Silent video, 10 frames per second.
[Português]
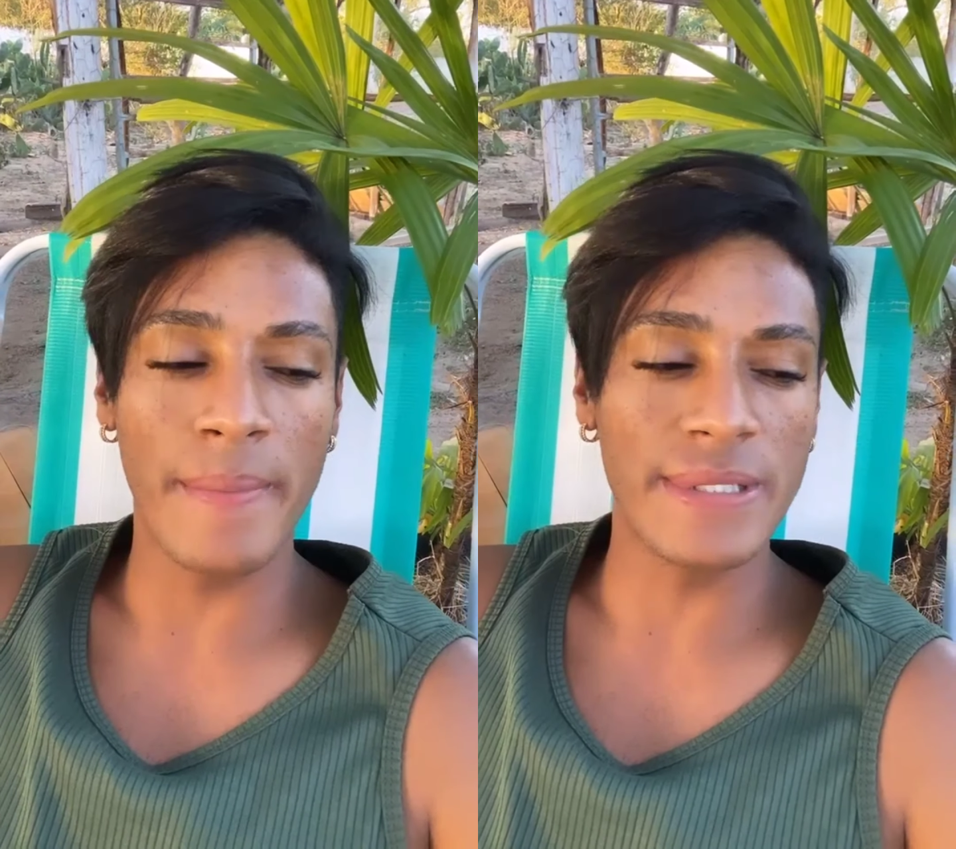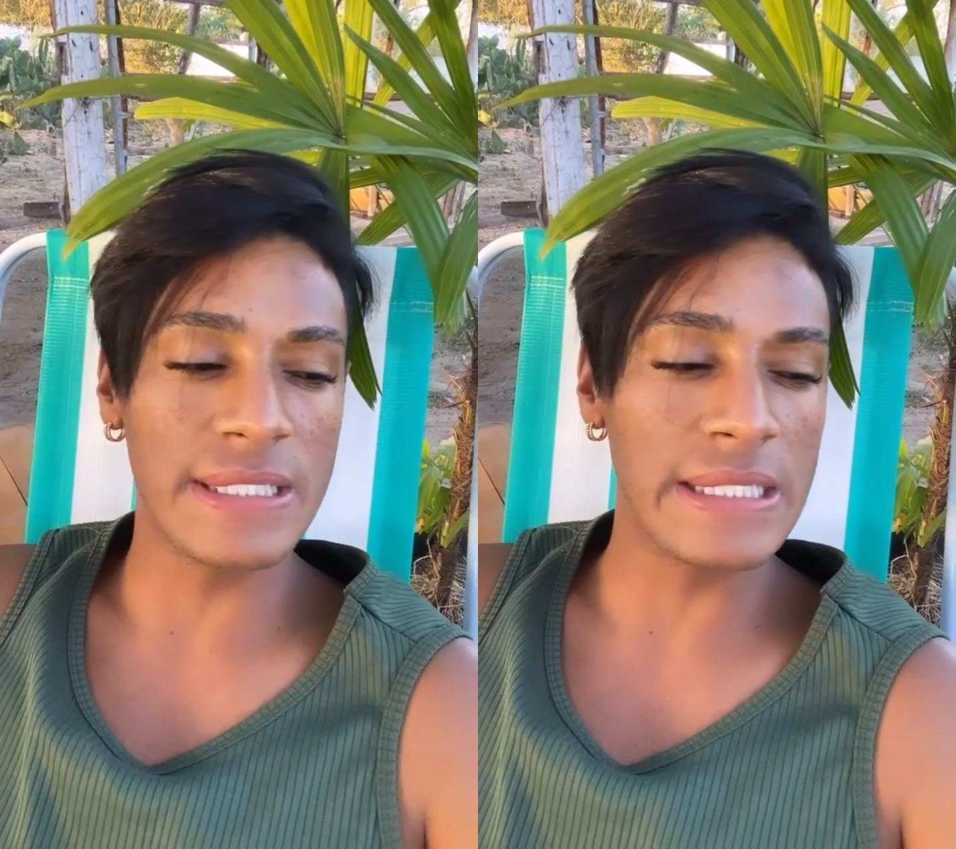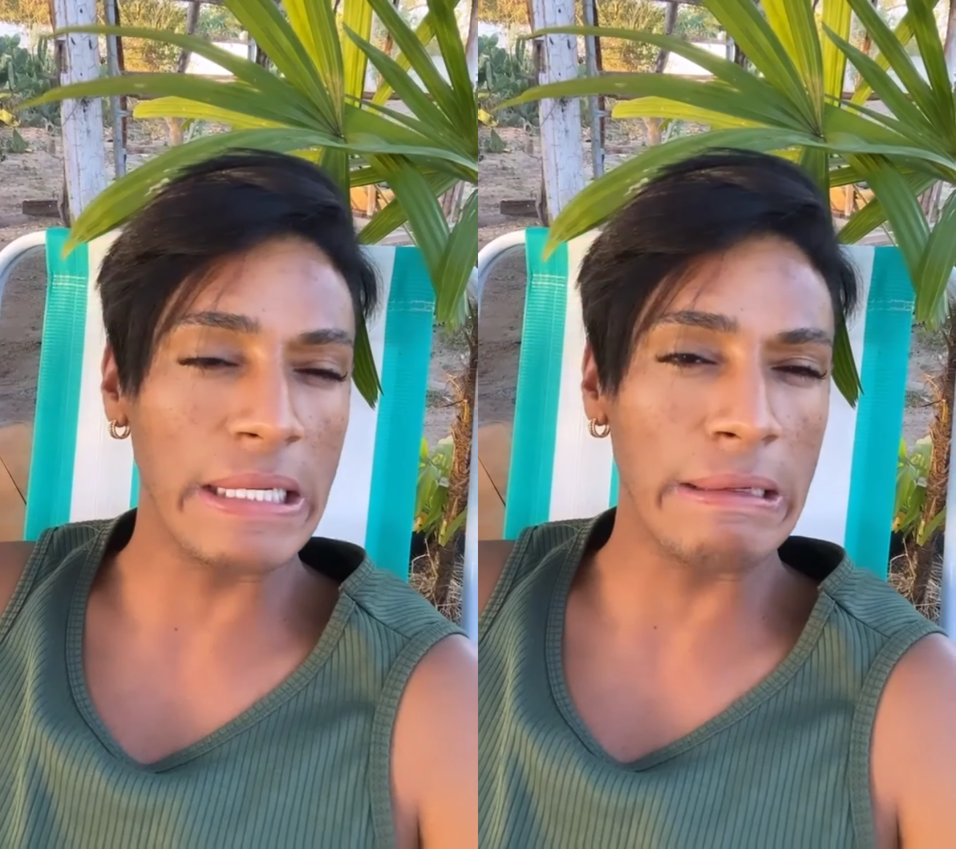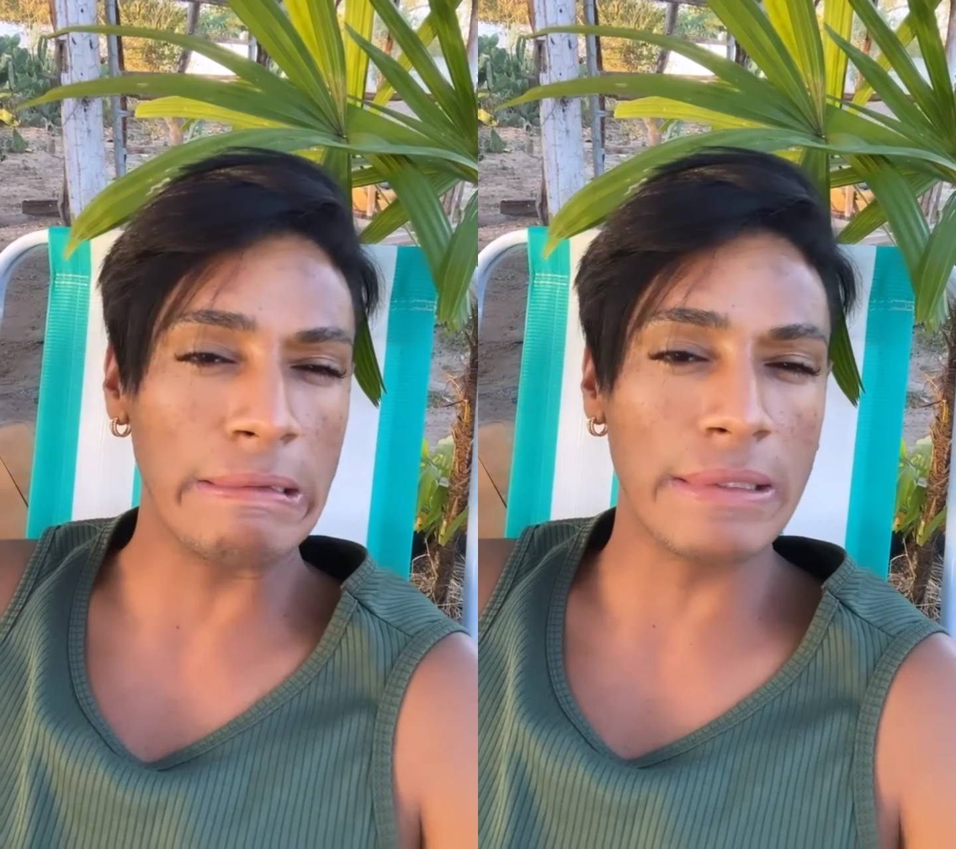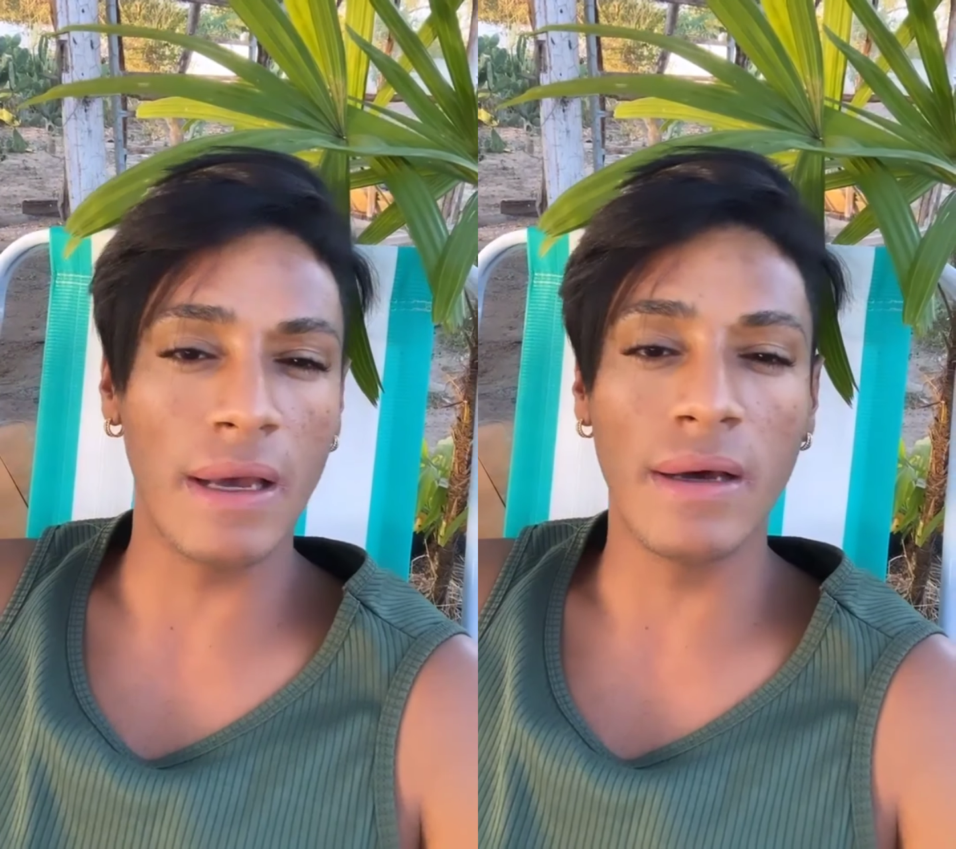
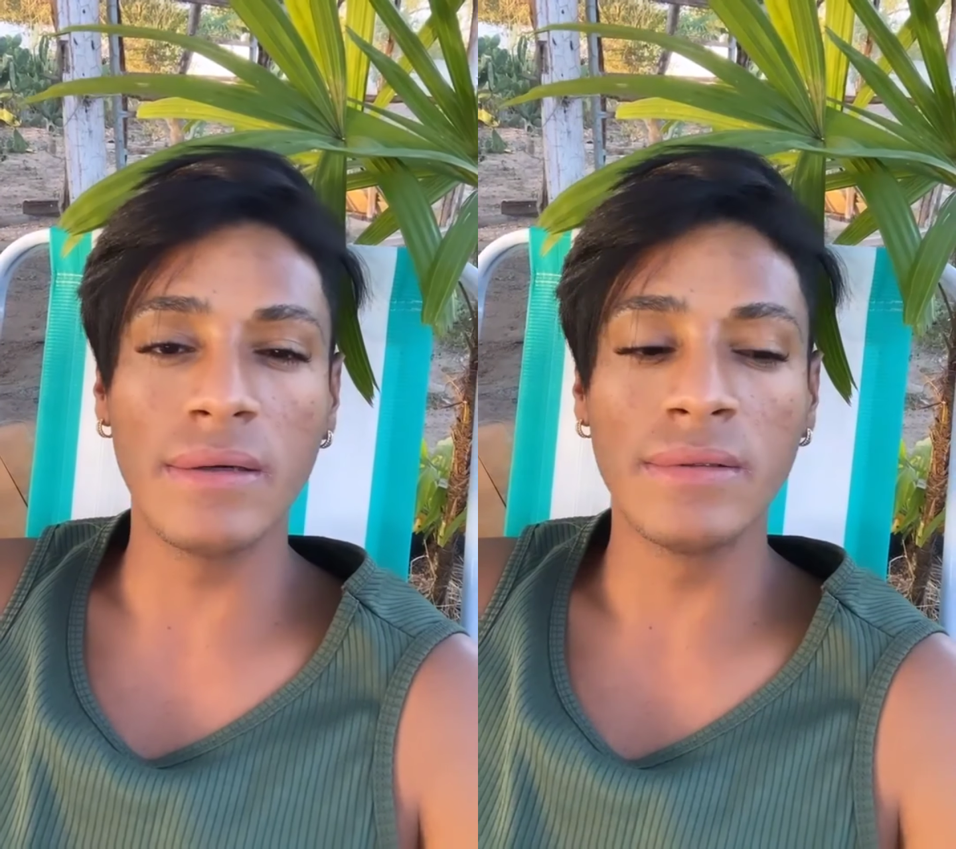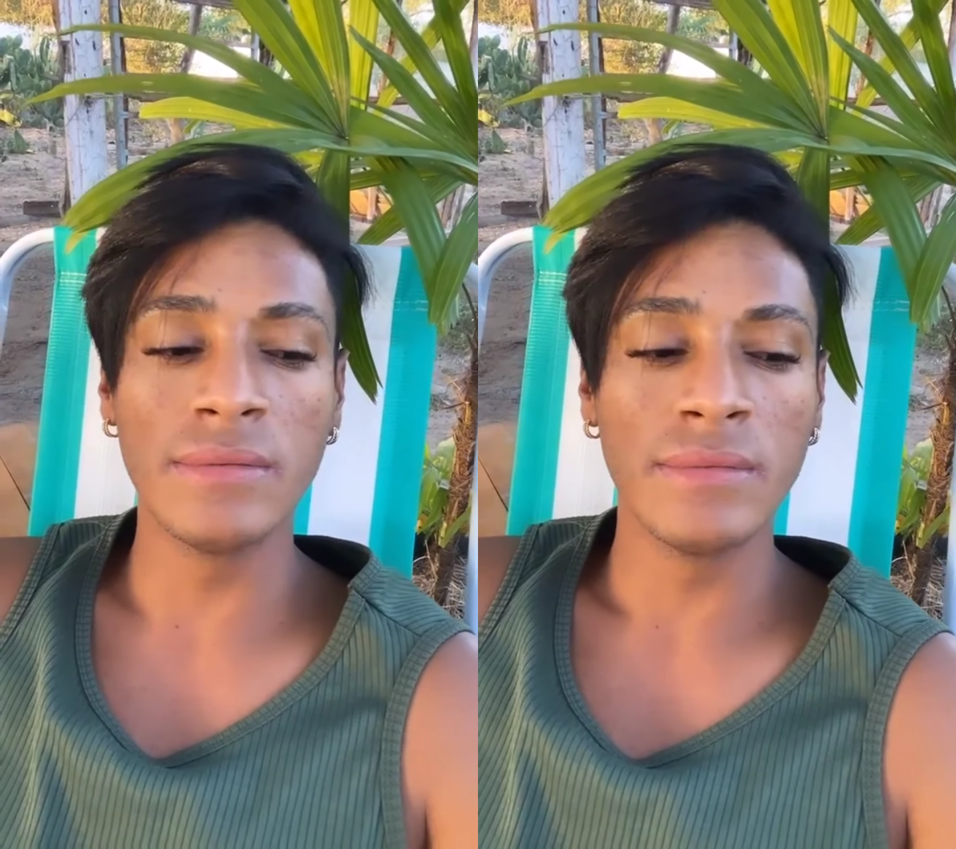piscina,